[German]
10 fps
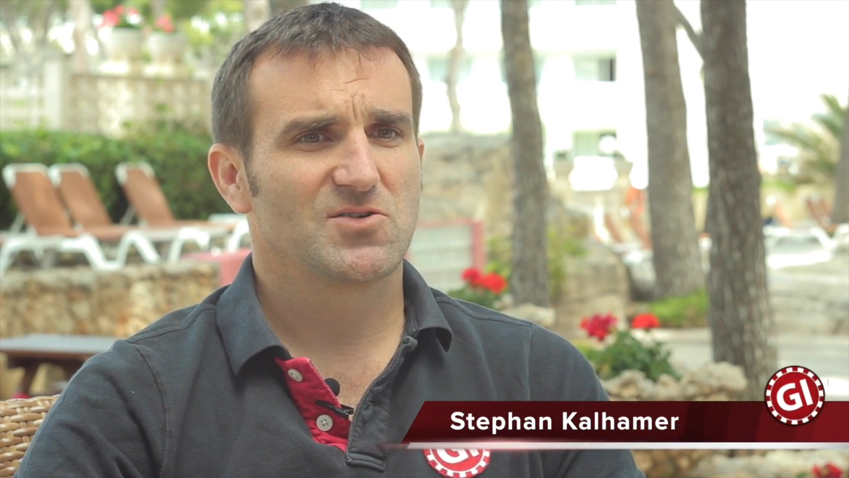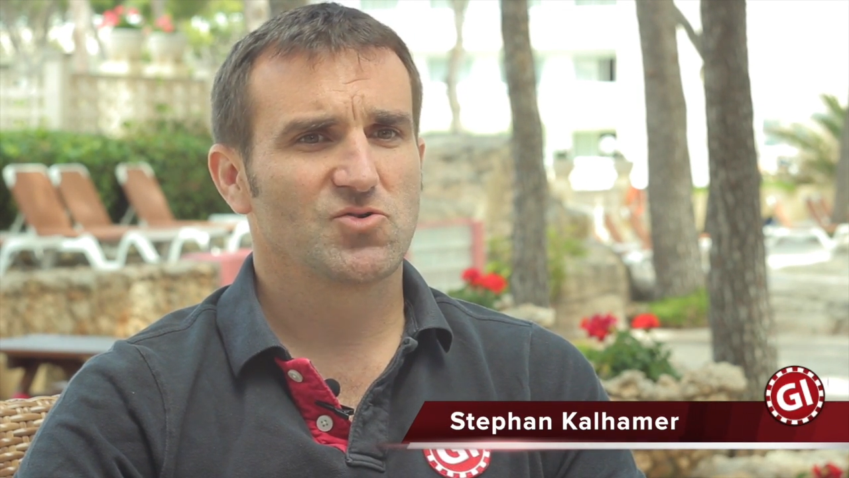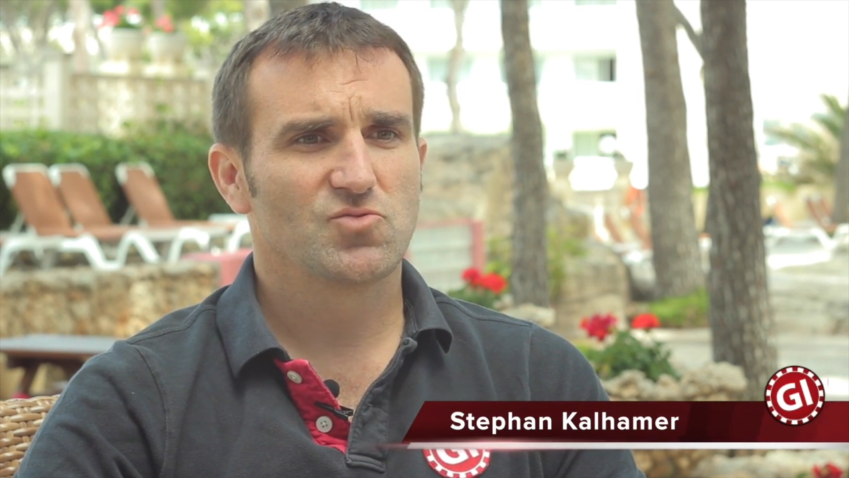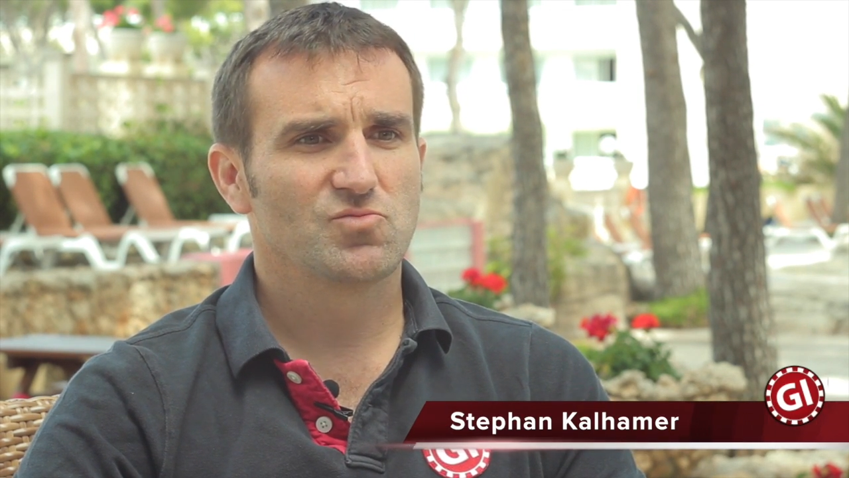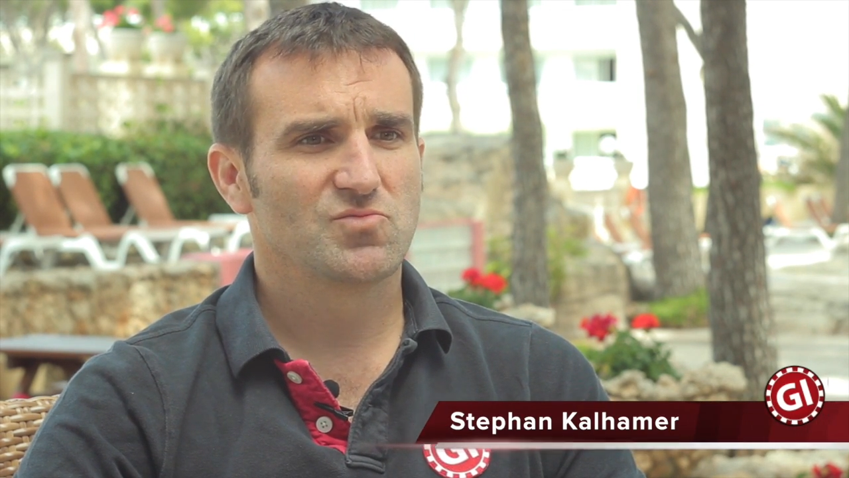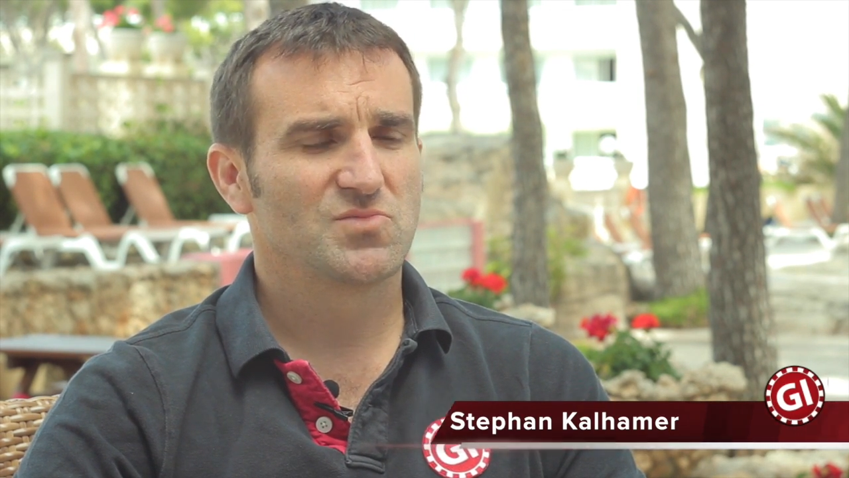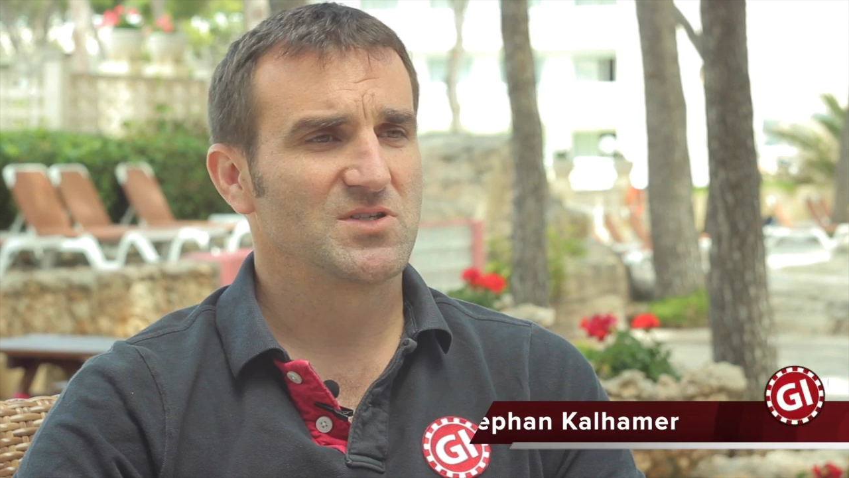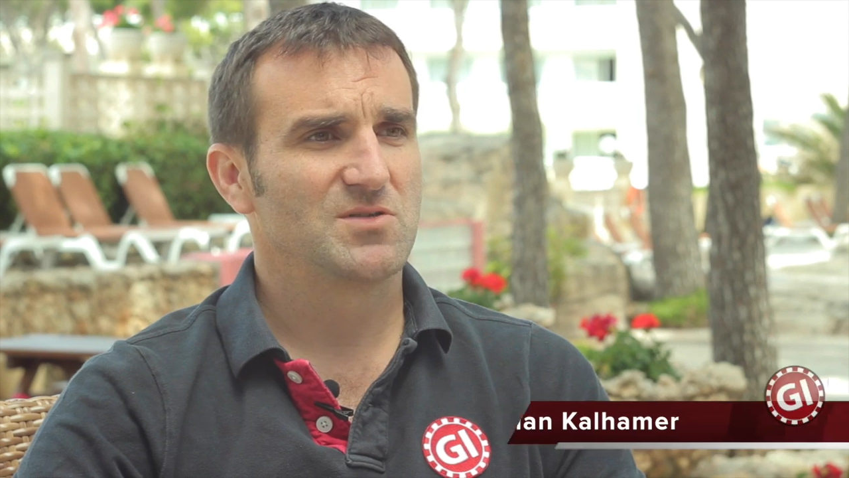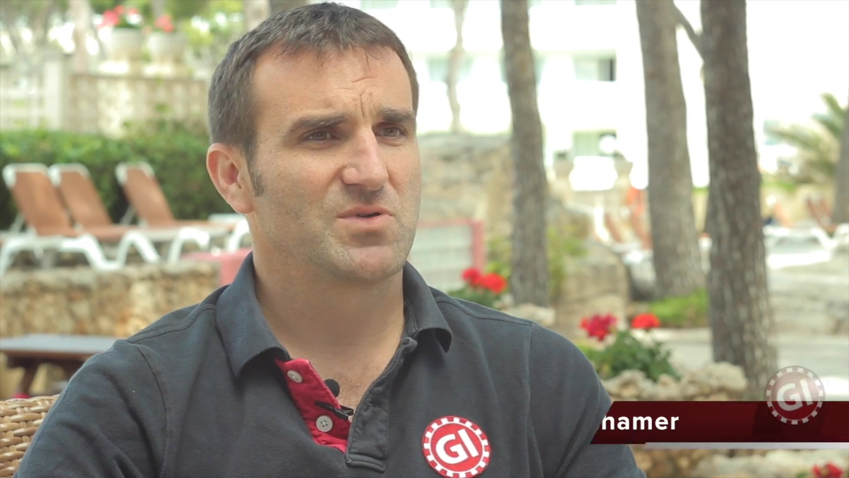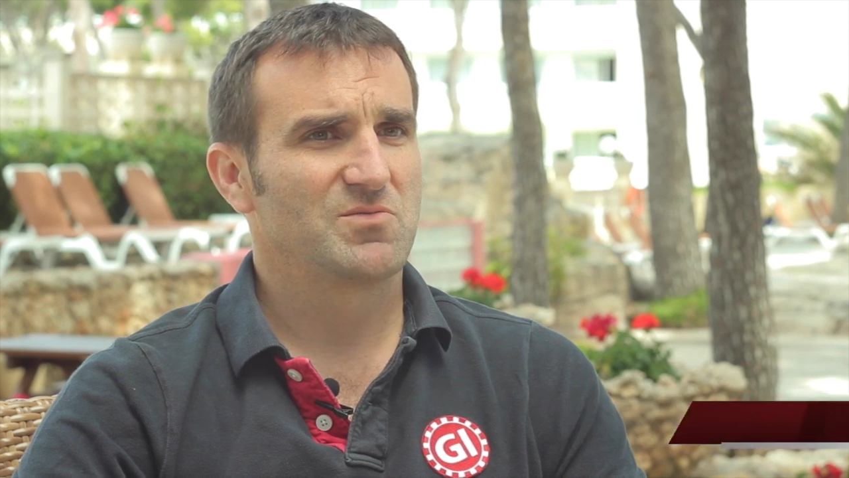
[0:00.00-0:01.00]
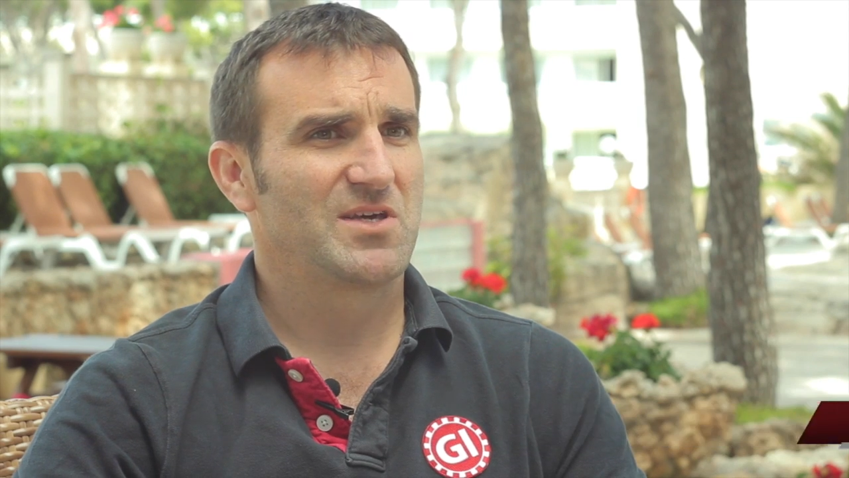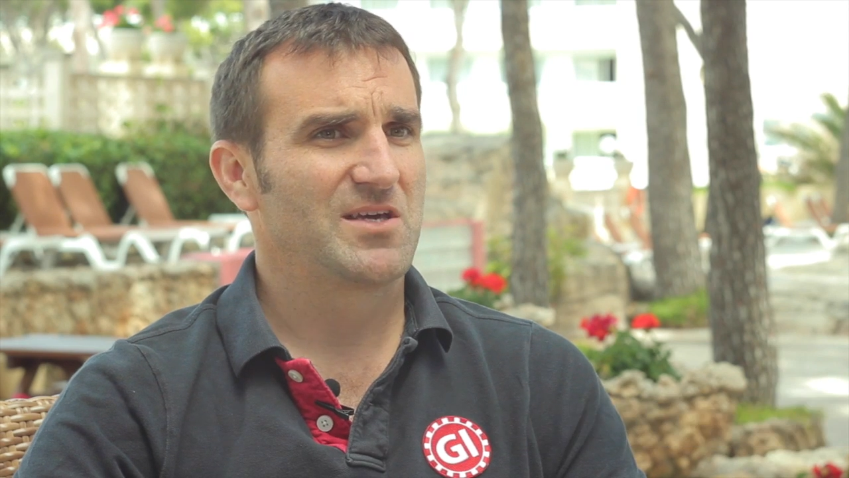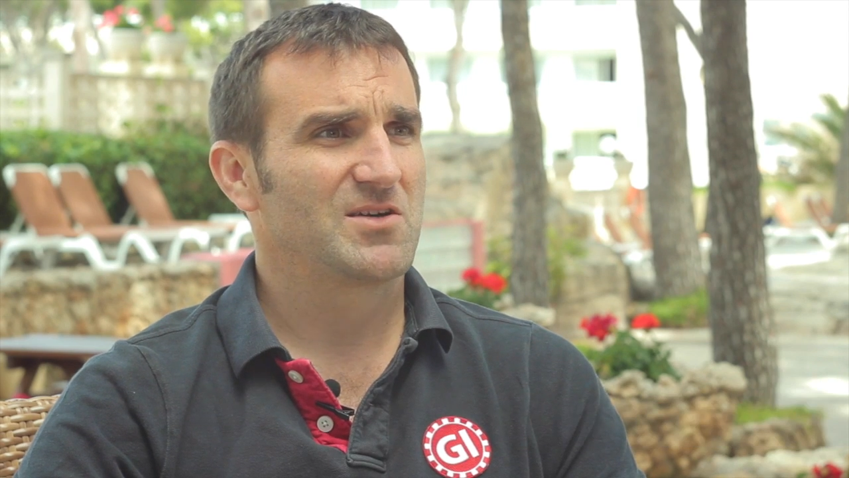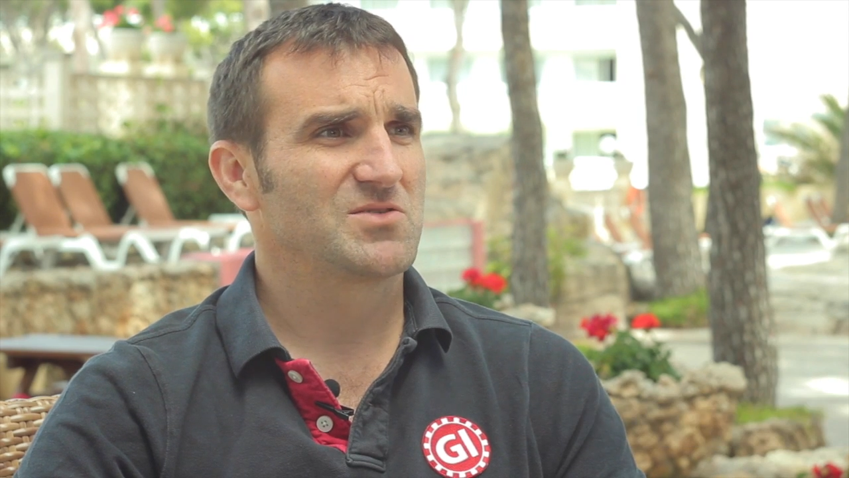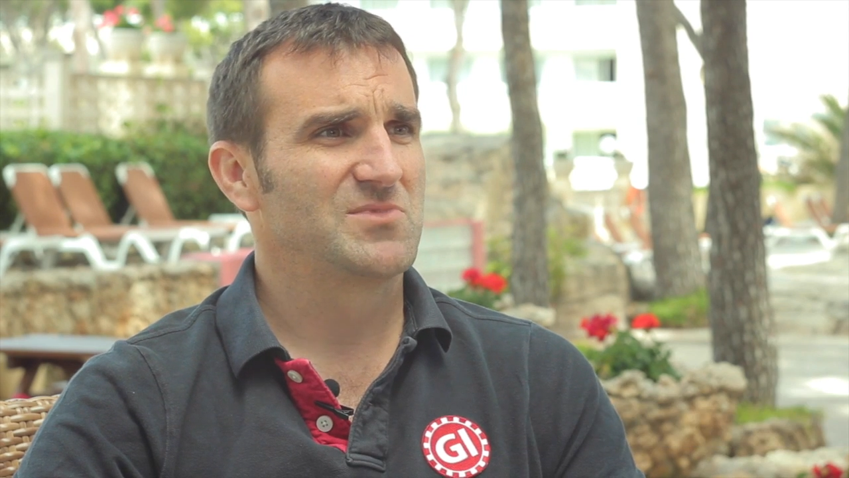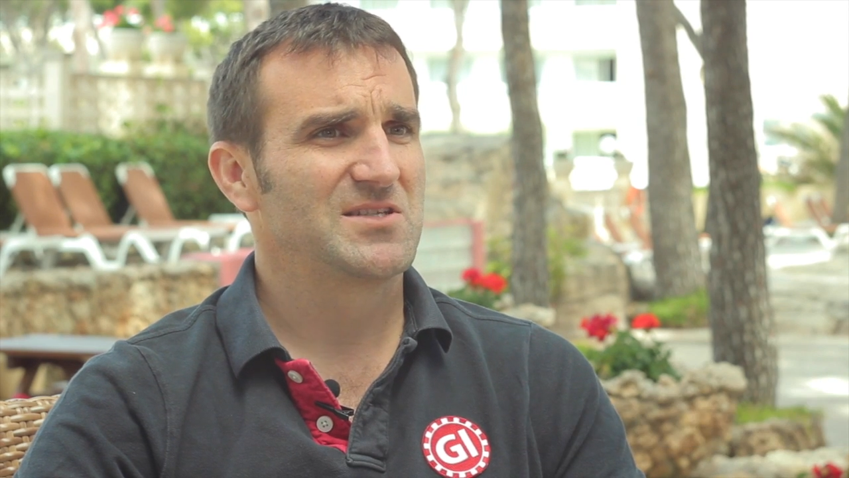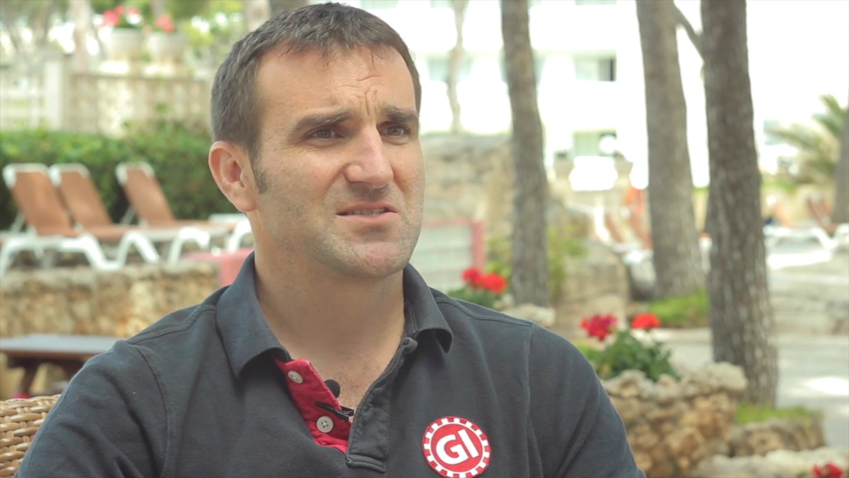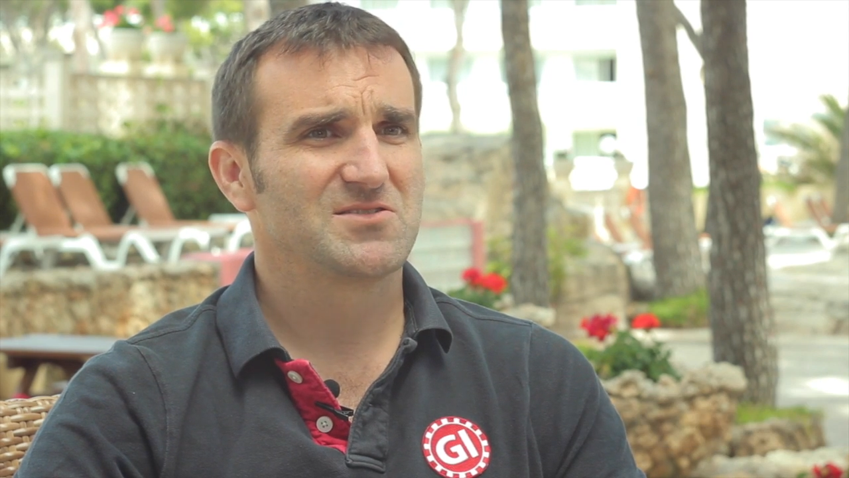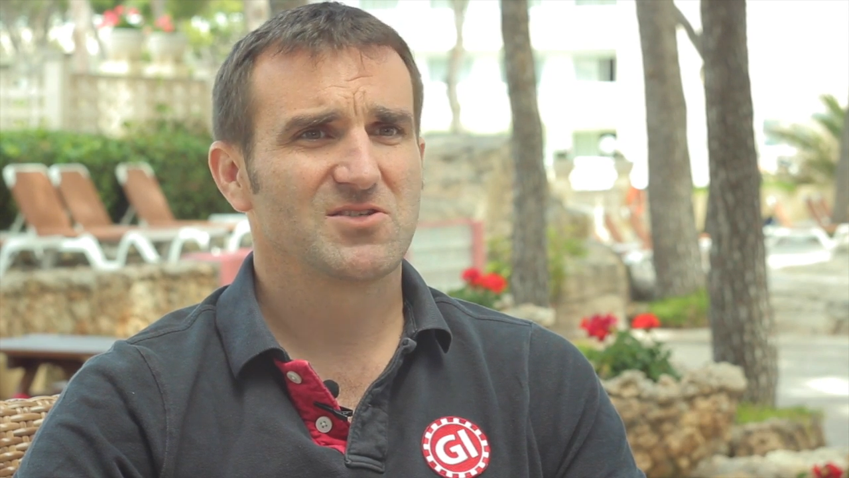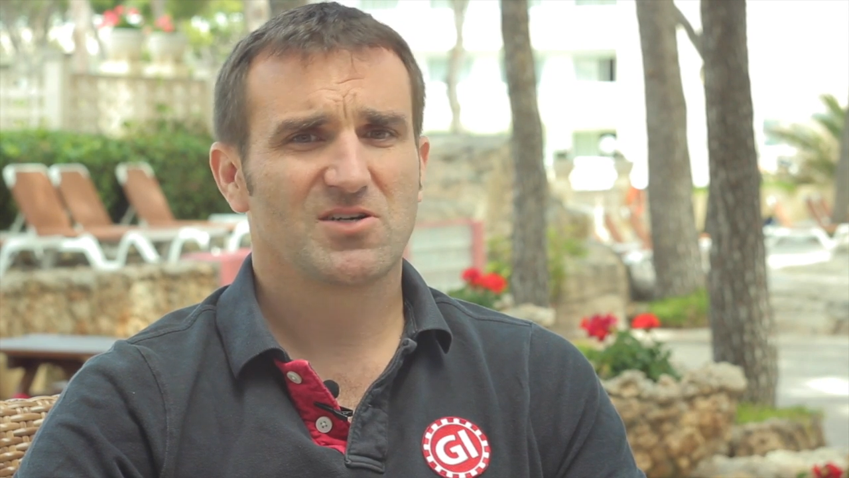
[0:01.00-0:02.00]
um die Premiere aus dem
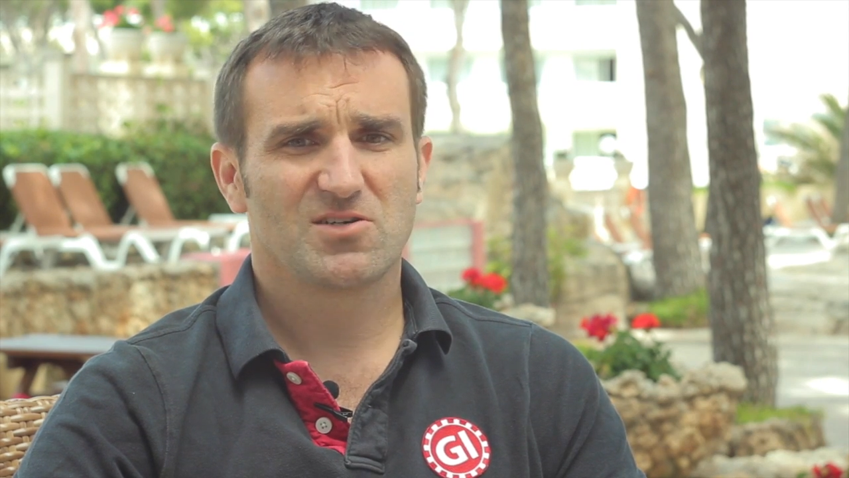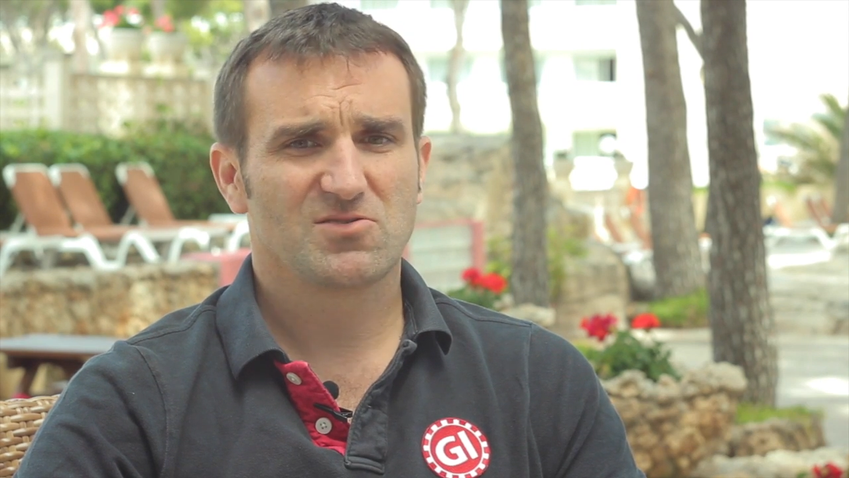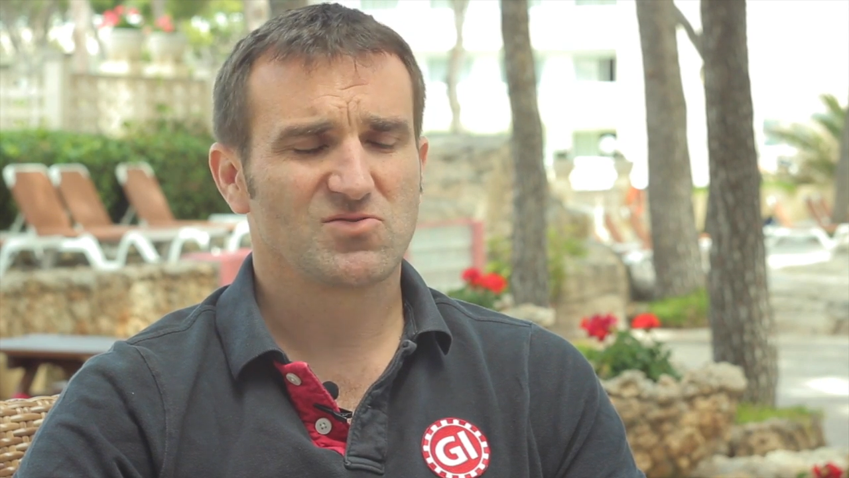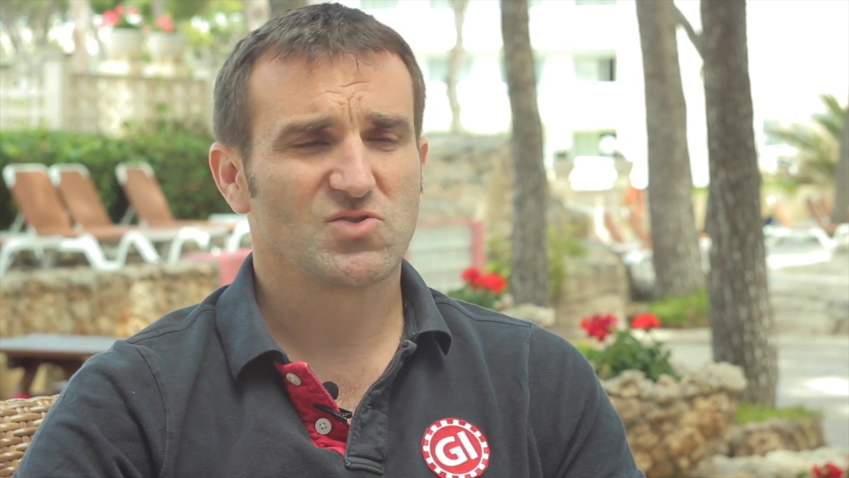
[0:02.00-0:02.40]
letzten Jahr